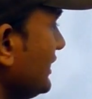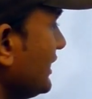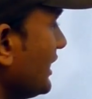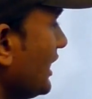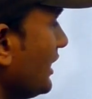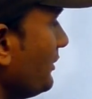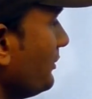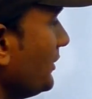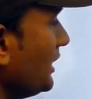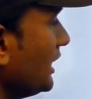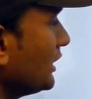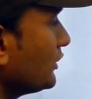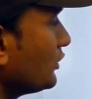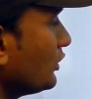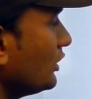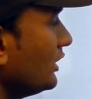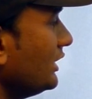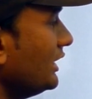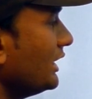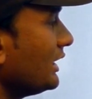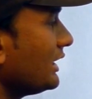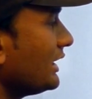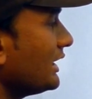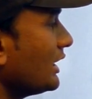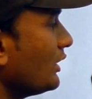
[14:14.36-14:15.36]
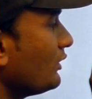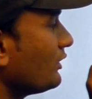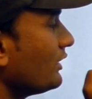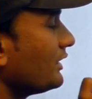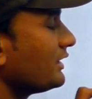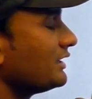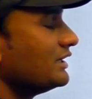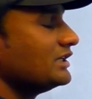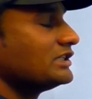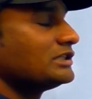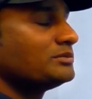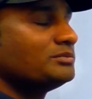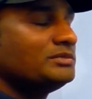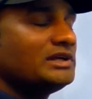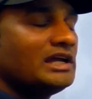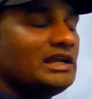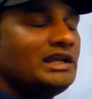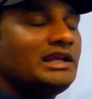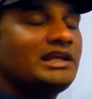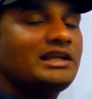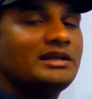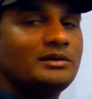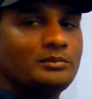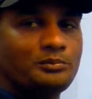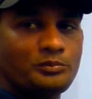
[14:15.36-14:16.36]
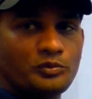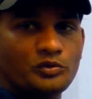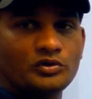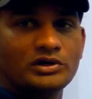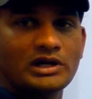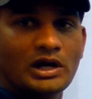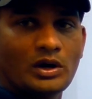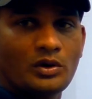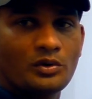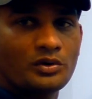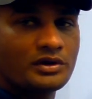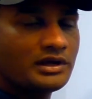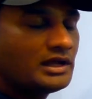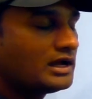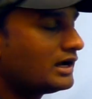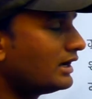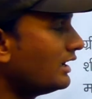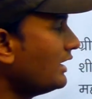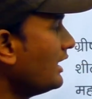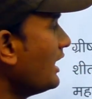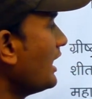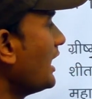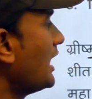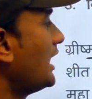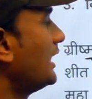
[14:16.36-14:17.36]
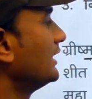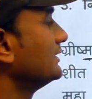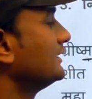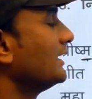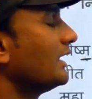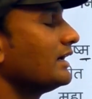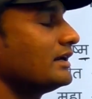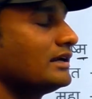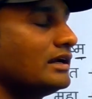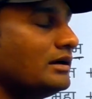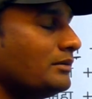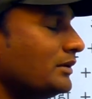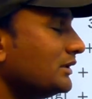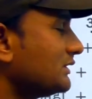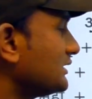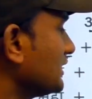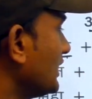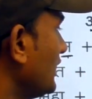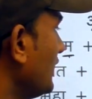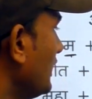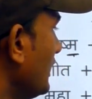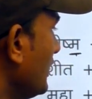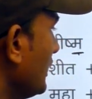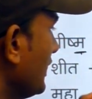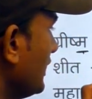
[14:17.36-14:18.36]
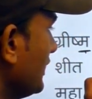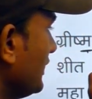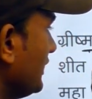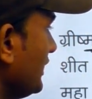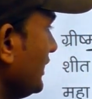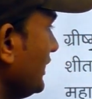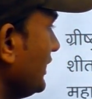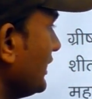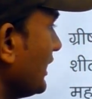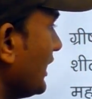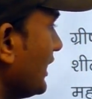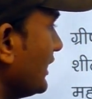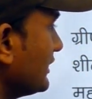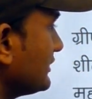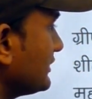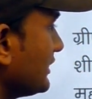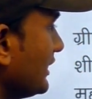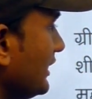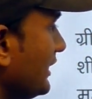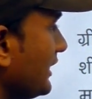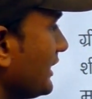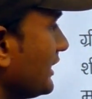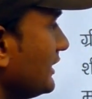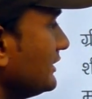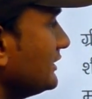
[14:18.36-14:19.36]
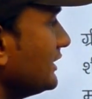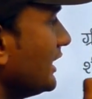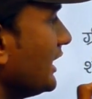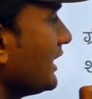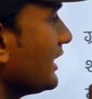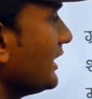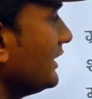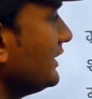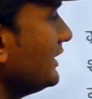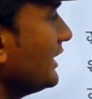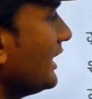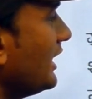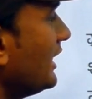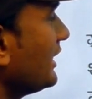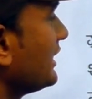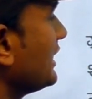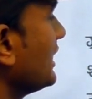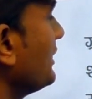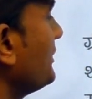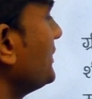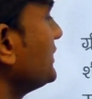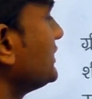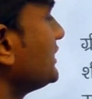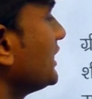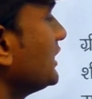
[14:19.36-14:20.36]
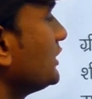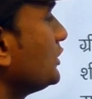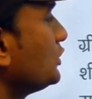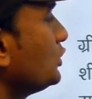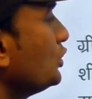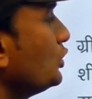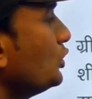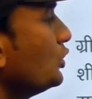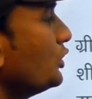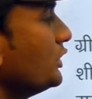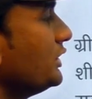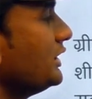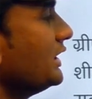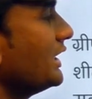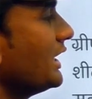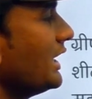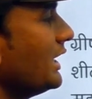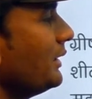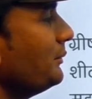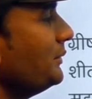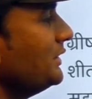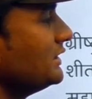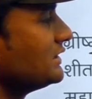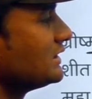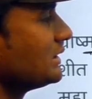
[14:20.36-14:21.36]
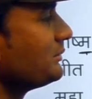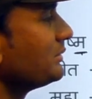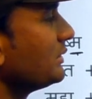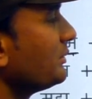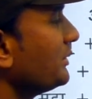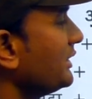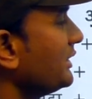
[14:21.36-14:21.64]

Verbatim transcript: यहाँ मिला तो ये क्या हो गया ग्रीष्म यानी पूरा हो गया आधा रह बचा री यहां से निकल जाएगा यहाँ क्या बचा तू और यहाँ भी शब्द